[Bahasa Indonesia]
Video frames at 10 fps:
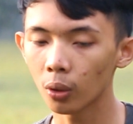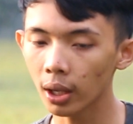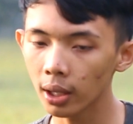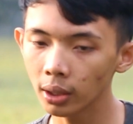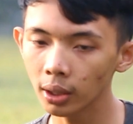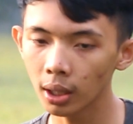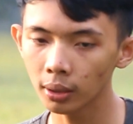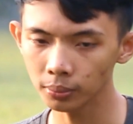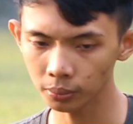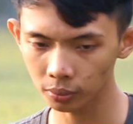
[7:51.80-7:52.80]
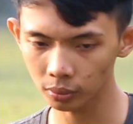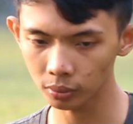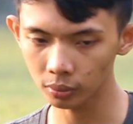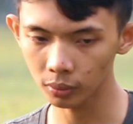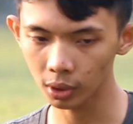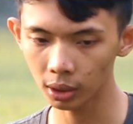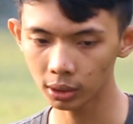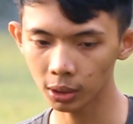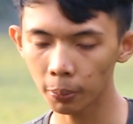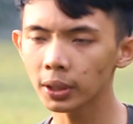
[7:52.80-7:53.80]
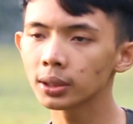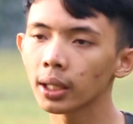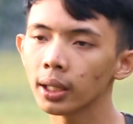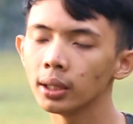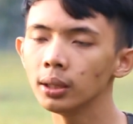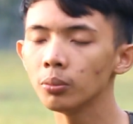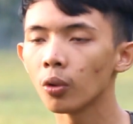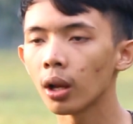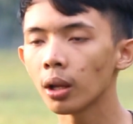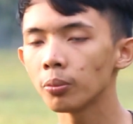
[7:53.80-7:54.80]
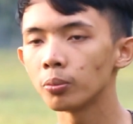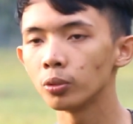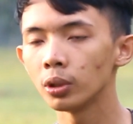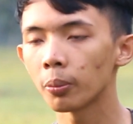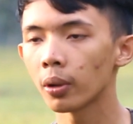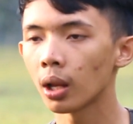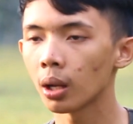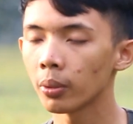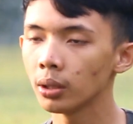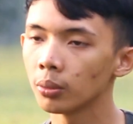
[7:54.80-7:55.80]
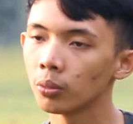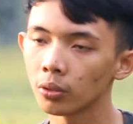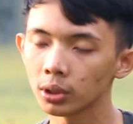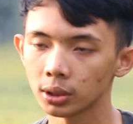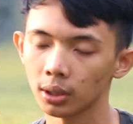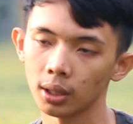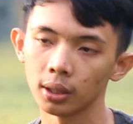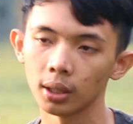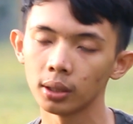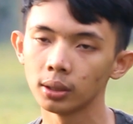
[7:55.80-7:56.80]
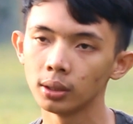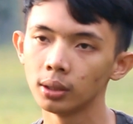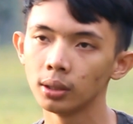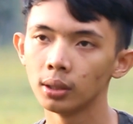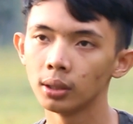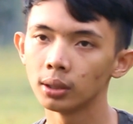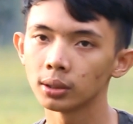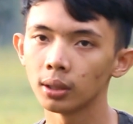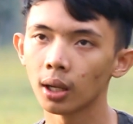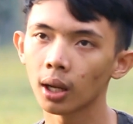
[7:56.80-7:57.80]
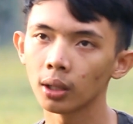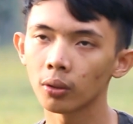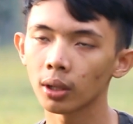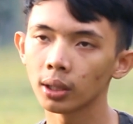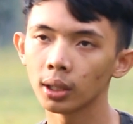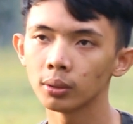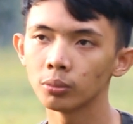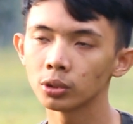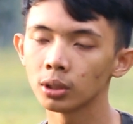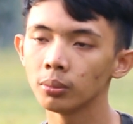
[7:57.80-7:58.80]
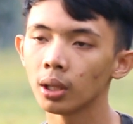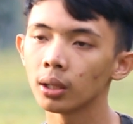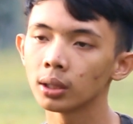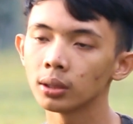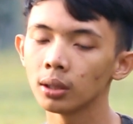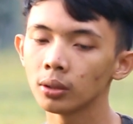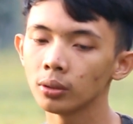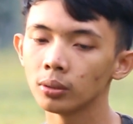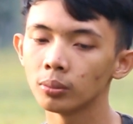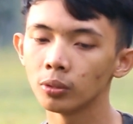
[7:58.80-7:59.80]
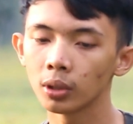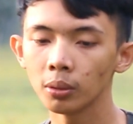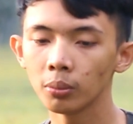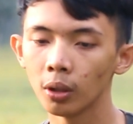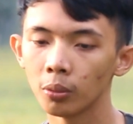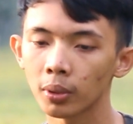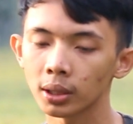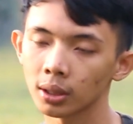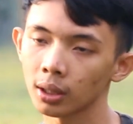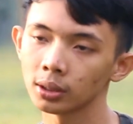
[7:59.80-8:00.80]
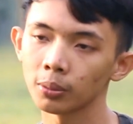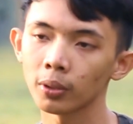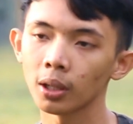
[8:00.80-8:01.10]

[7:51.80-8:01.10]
Orang yang seperti saya ini mualaf punya pengalaman yang buruk istilahnya. Sedangkan orang yang muslim dari kecil itu mungkin belum merasakan